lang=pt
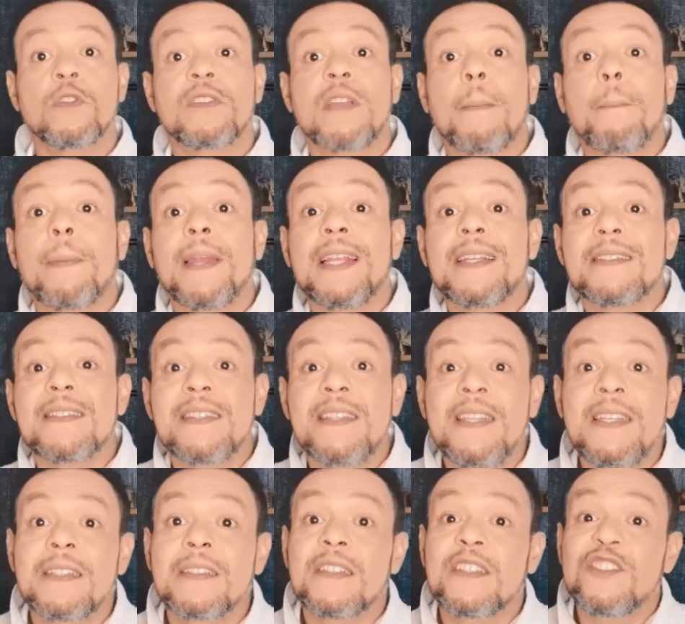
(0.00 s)
se a
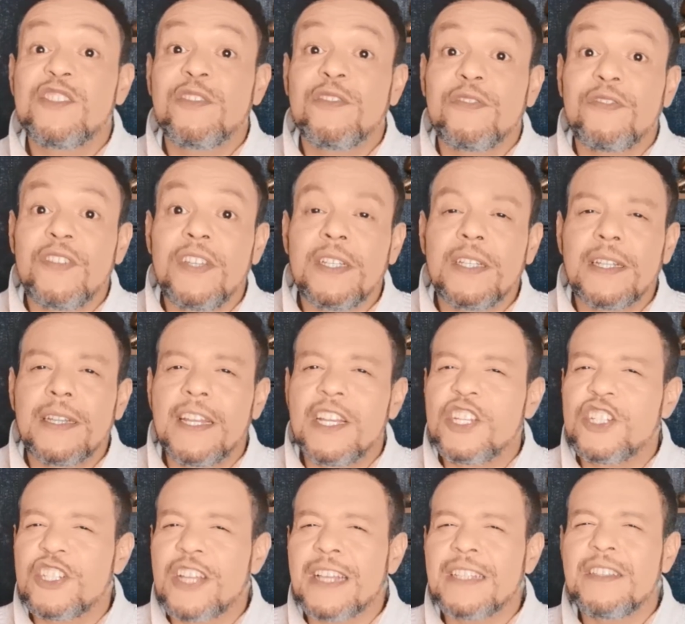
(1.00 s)
presença de vida
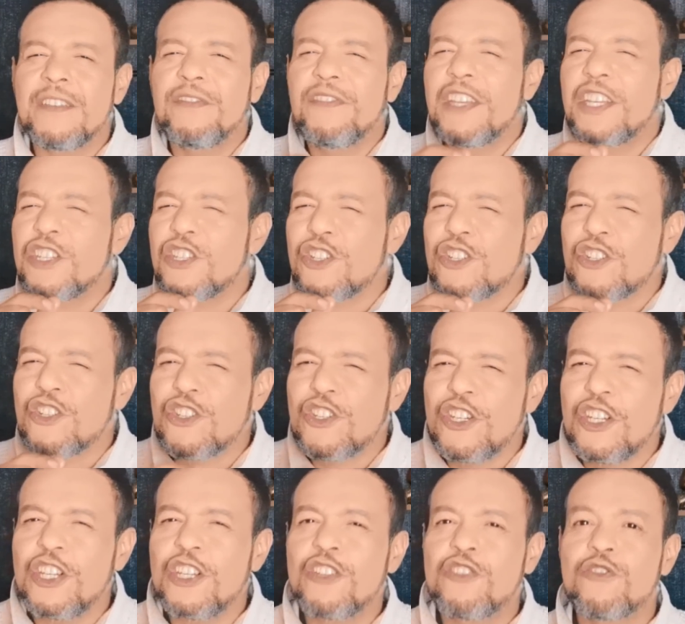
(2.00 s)
deixasse
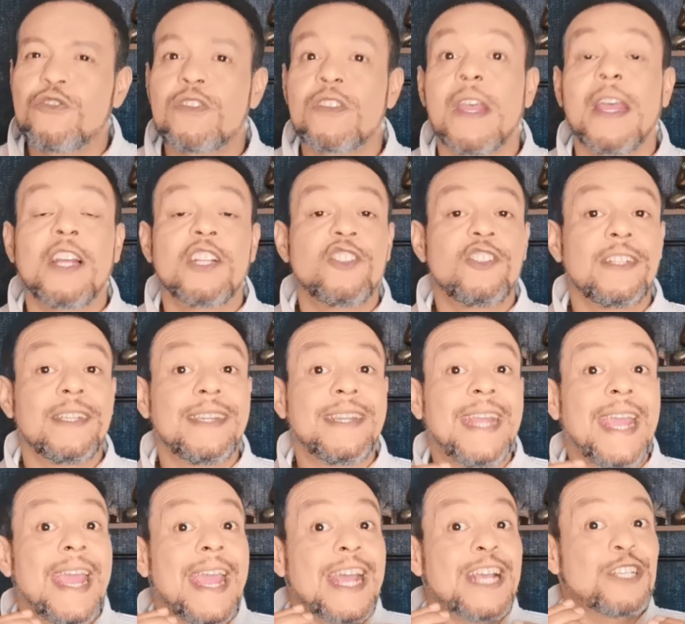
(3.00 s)
vestígios de
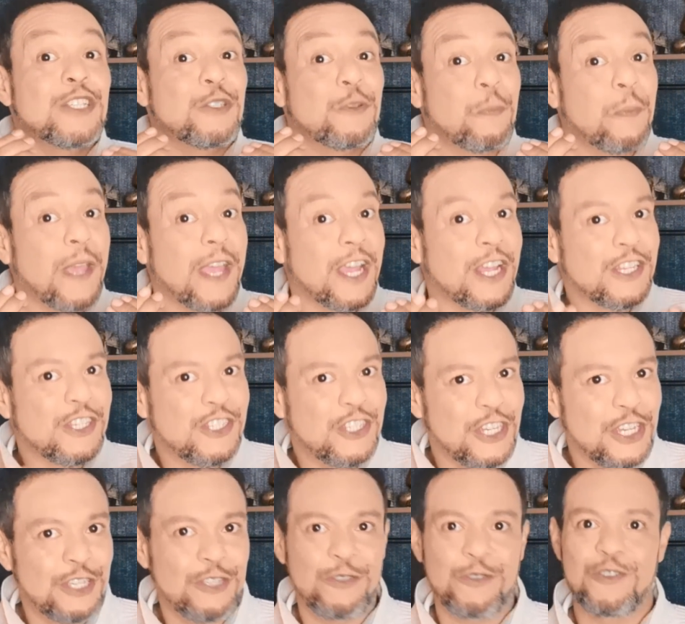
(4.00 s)

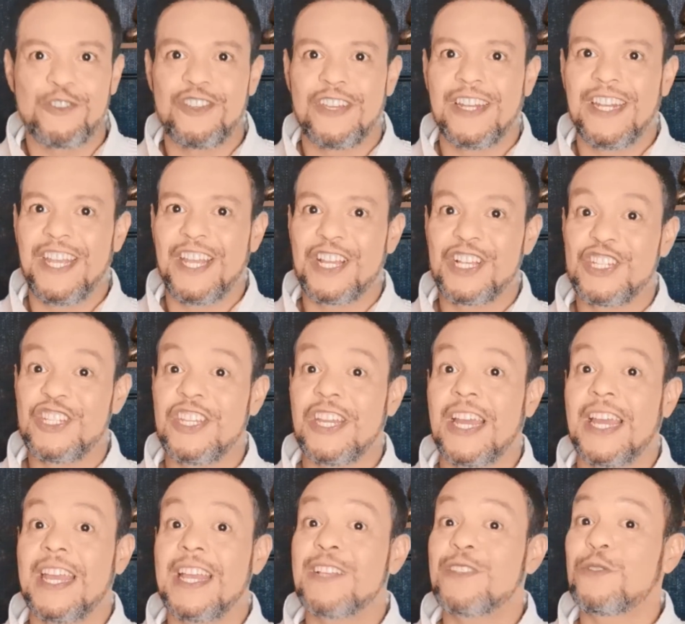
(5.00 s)
desperdícios de energia
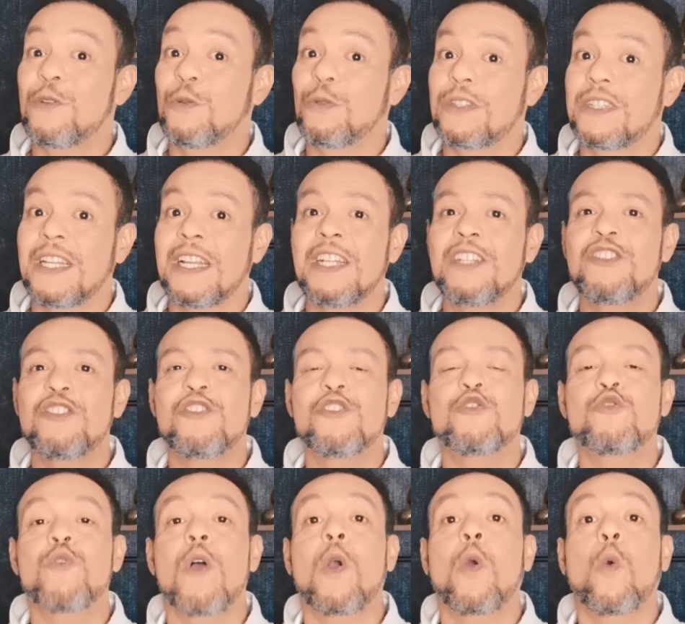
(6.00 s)
resultantes de
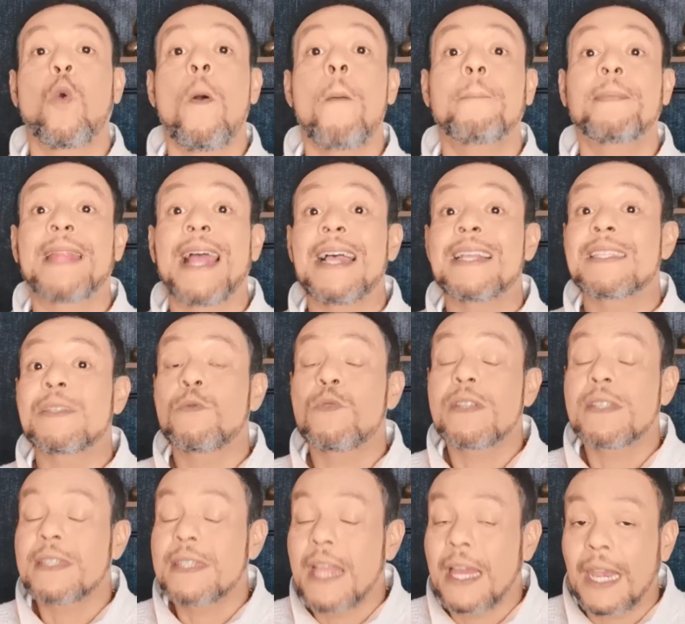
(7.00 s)
sua computação
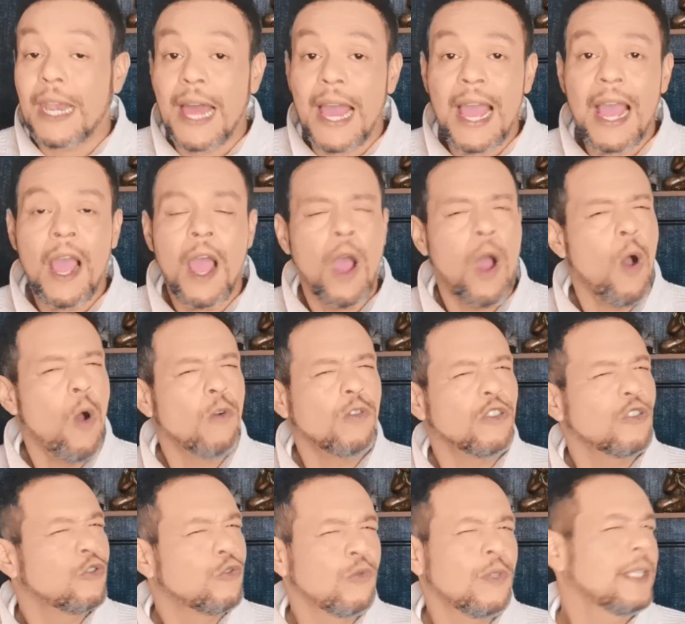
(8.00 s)
estelar ou
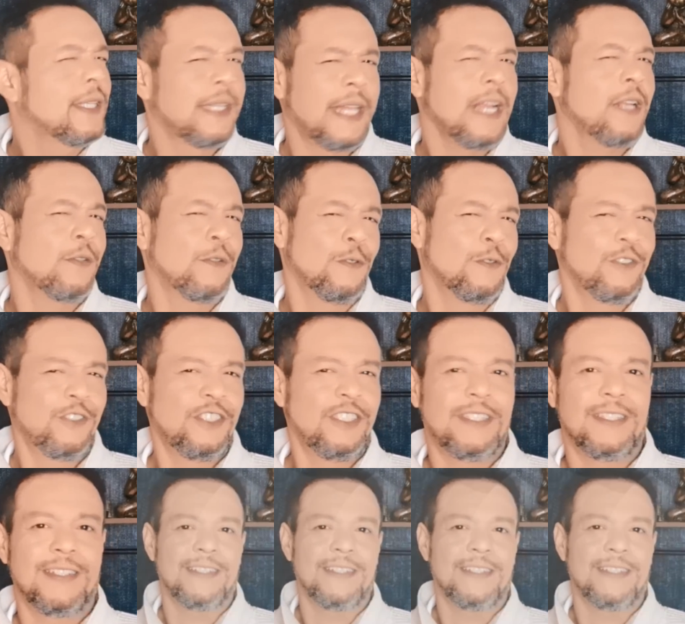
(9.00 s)
de sua tecnologia.